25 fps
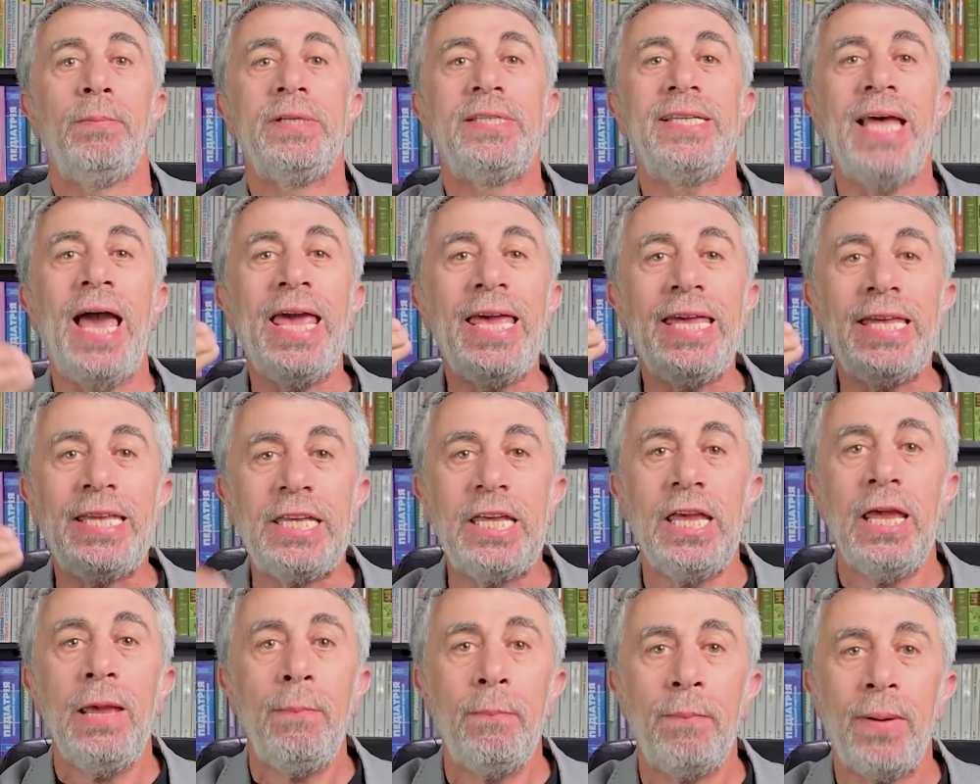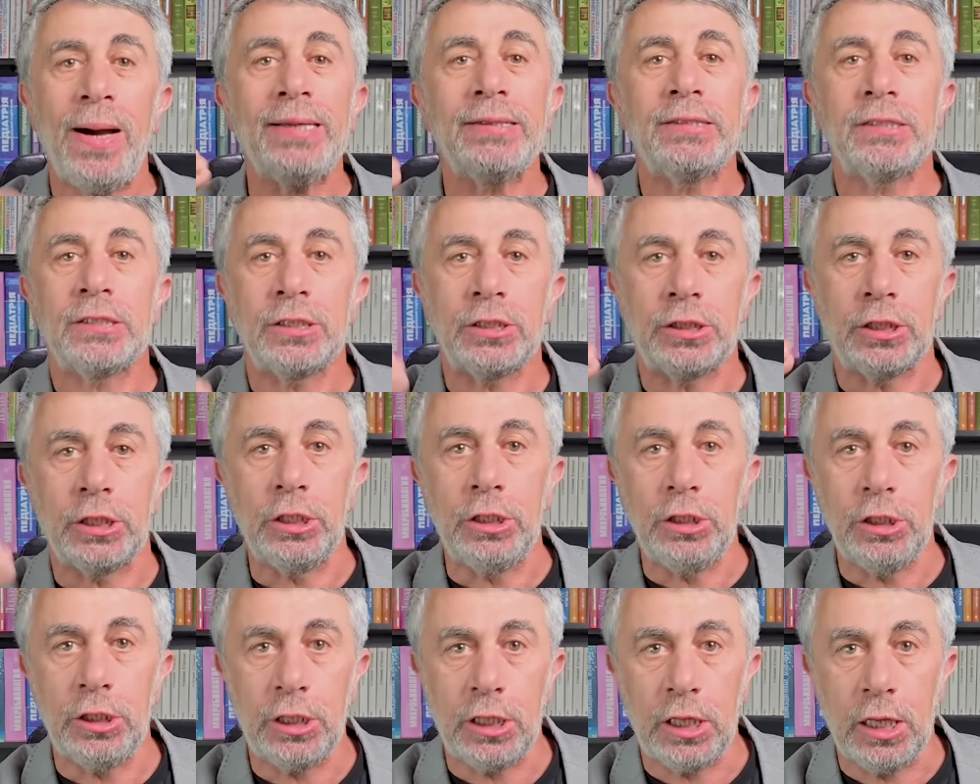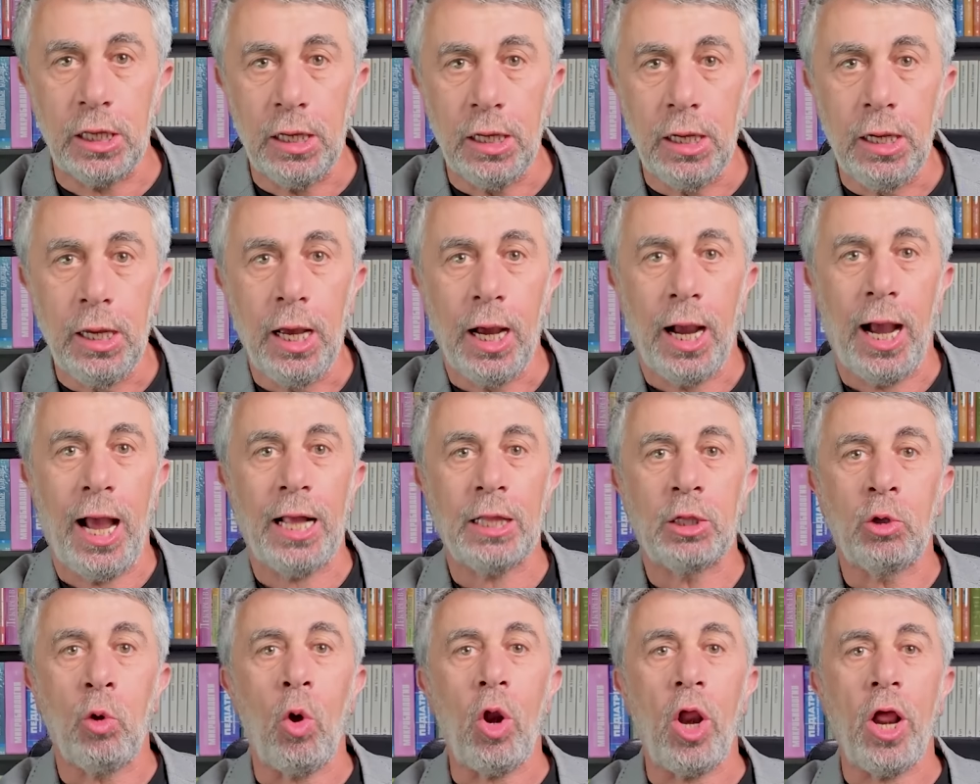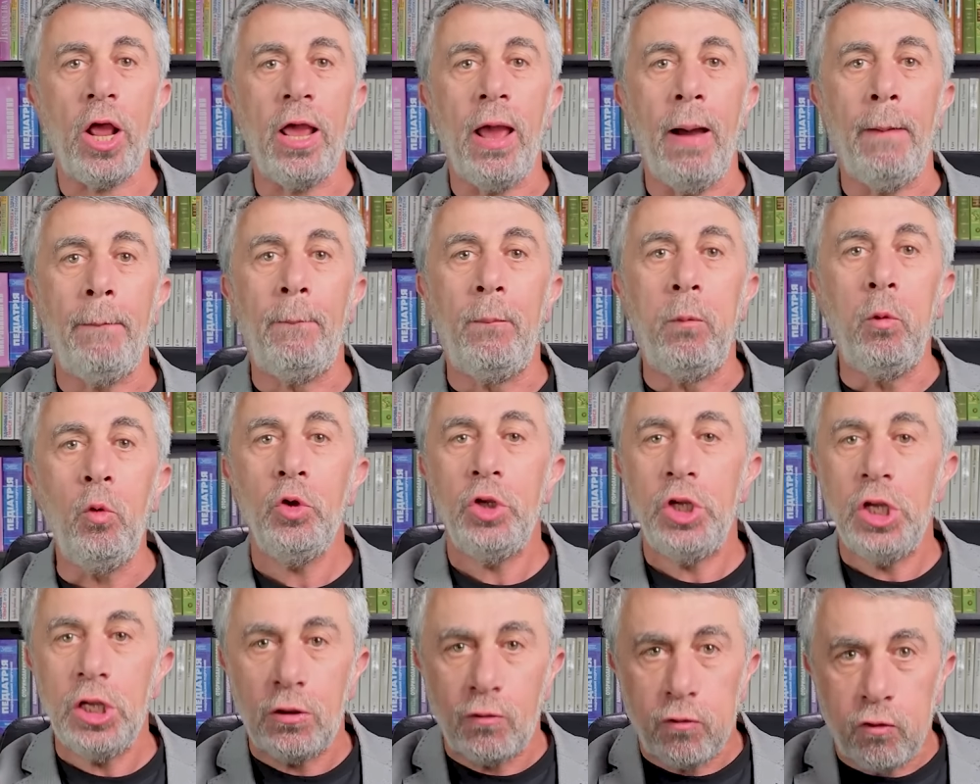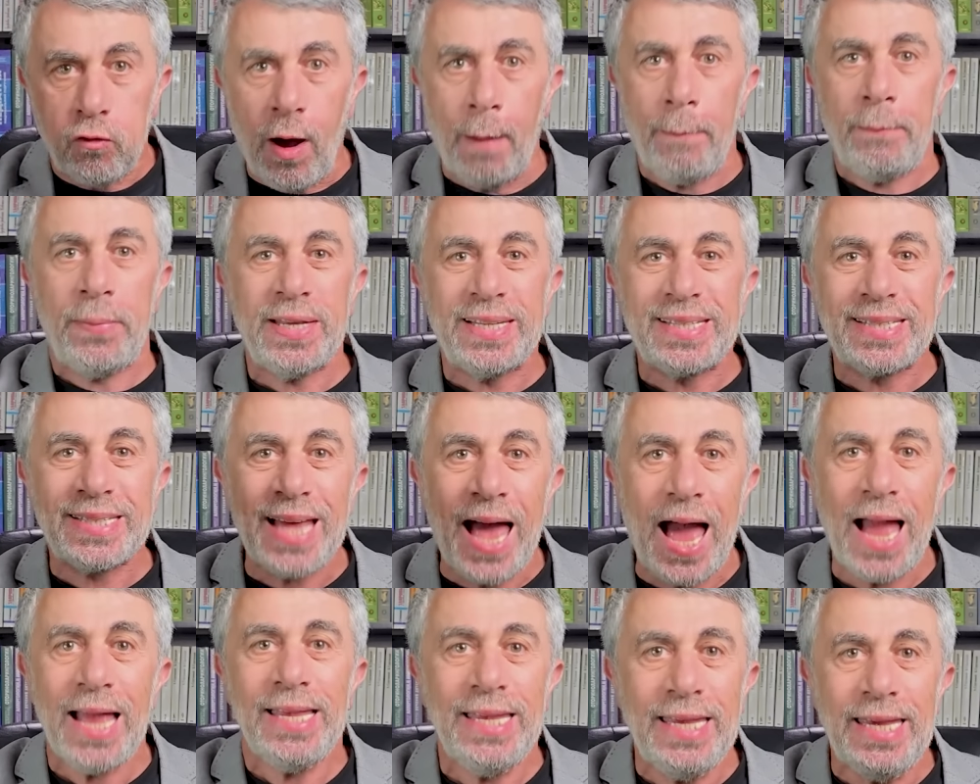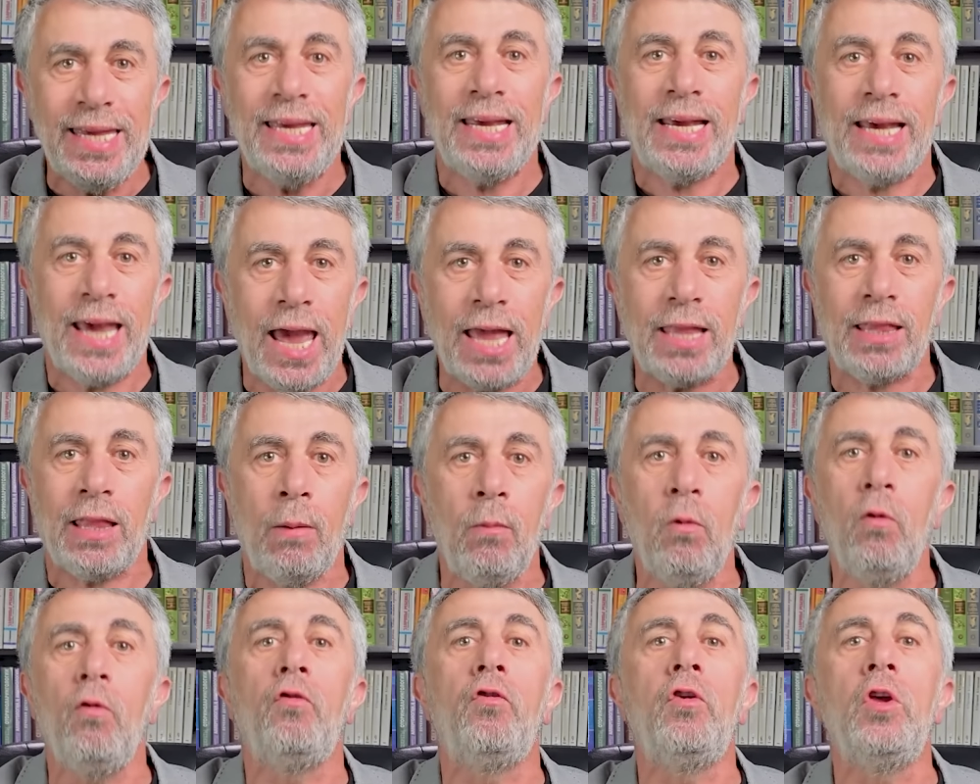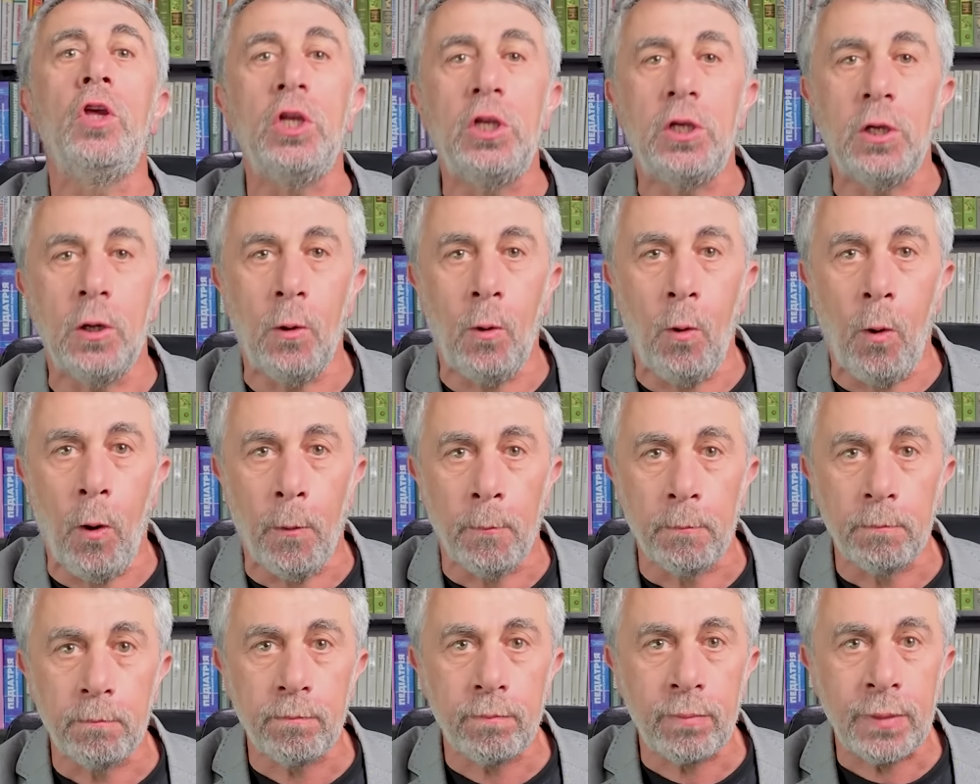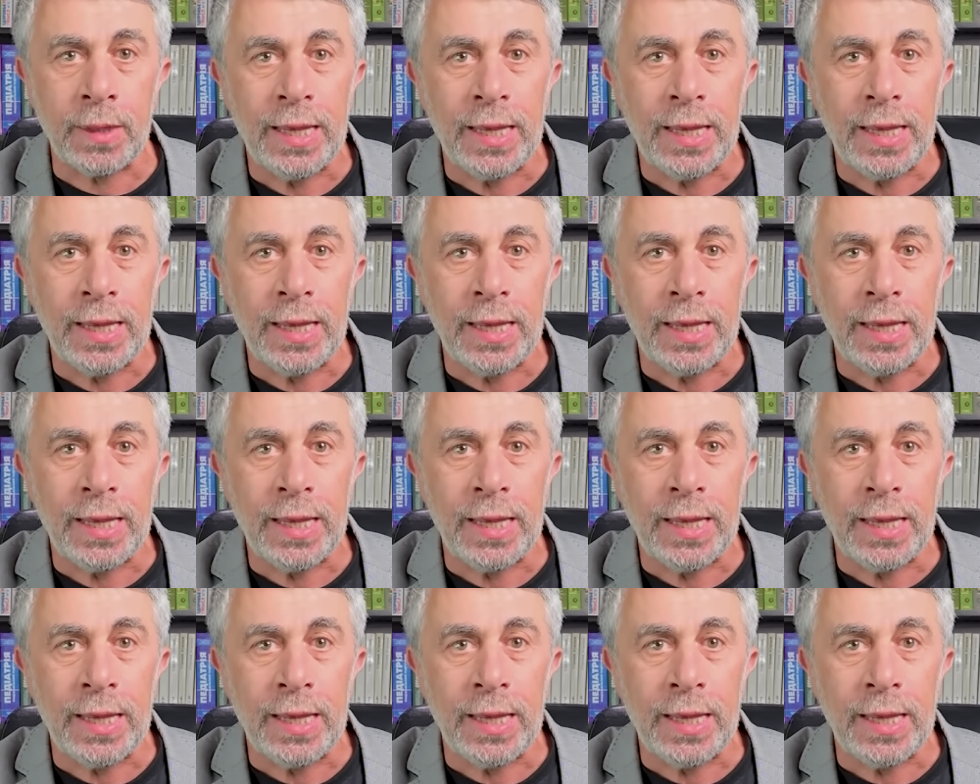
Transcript: зайти по ссылке, которая будет в описании к этому видео.